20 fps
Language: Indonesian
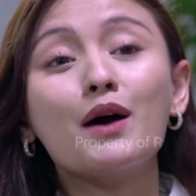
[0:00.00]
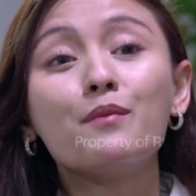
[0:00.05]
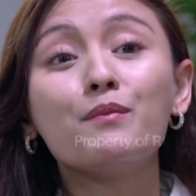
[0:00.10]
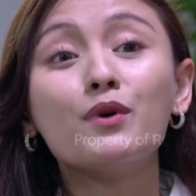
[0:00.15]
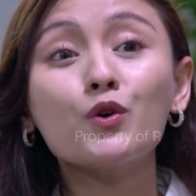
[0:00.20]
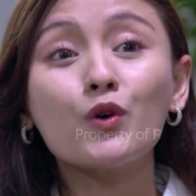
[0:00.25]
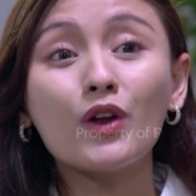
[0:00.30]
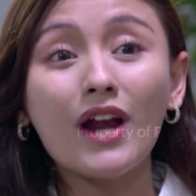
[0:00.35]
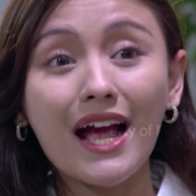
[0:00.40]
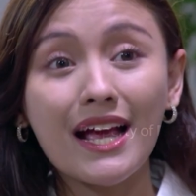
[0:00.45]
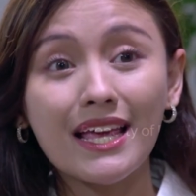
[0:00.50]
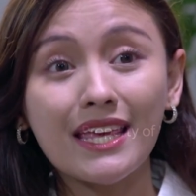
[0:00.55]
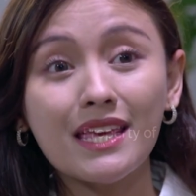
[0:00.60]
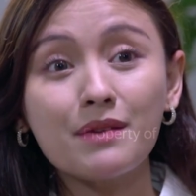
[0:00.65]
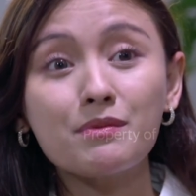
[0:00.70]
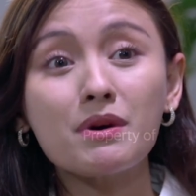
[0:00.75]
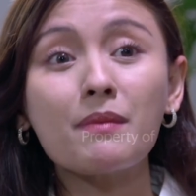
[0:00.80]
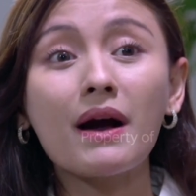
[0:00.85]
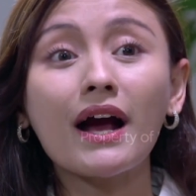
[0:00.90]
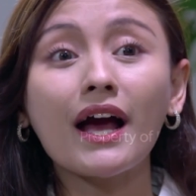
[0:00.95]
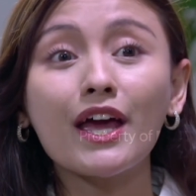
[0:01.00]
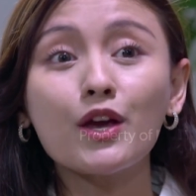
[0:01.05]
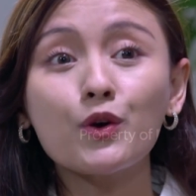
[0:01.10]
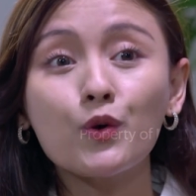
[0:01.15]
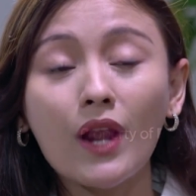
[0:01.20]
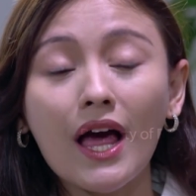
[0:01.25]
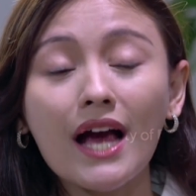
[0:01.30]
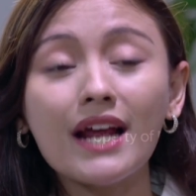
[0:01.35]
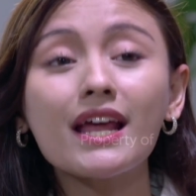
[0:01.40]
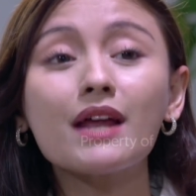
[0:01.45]
mengurangi memakai
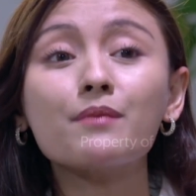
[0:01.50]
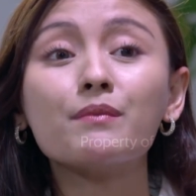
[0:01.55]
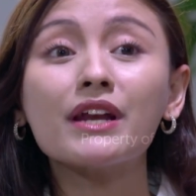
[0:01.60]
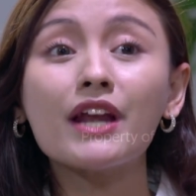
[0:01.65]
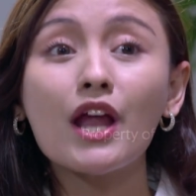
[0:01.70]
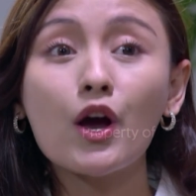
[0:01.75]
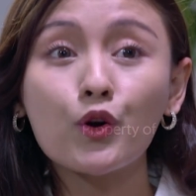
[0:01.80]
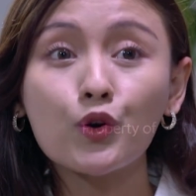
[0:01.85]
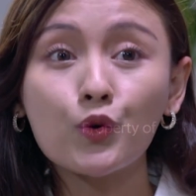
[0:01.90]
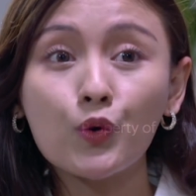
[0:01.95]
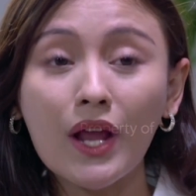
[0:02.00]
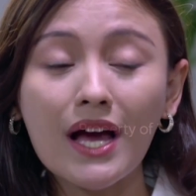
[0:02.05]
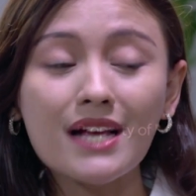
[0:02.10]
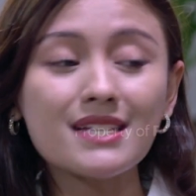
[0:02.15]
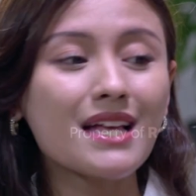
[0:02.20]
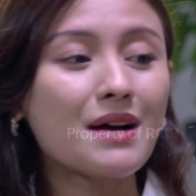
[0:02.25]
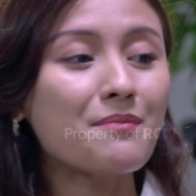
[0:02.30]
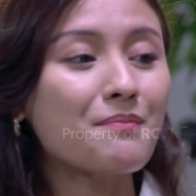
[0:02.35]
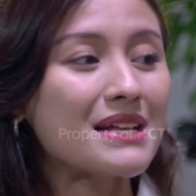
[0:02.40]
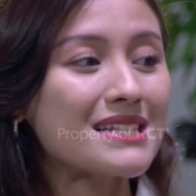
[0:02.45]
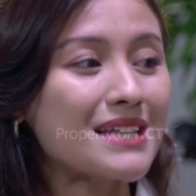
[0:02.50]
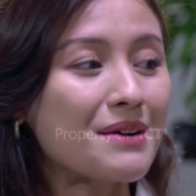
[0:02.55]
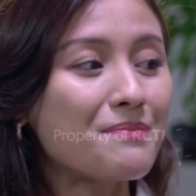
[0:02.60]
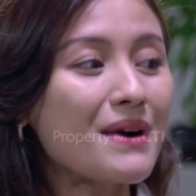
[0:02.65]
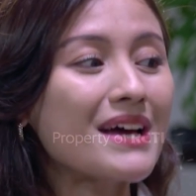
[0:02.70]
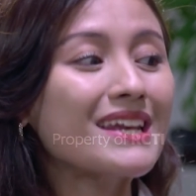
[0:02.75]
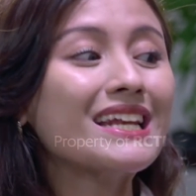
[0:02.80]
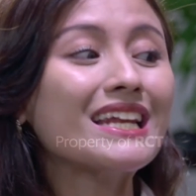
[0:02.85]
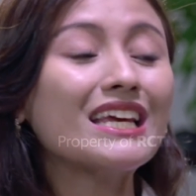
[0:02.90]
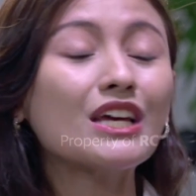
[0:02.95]
ulang dan mendaur ulang sampah-sampah di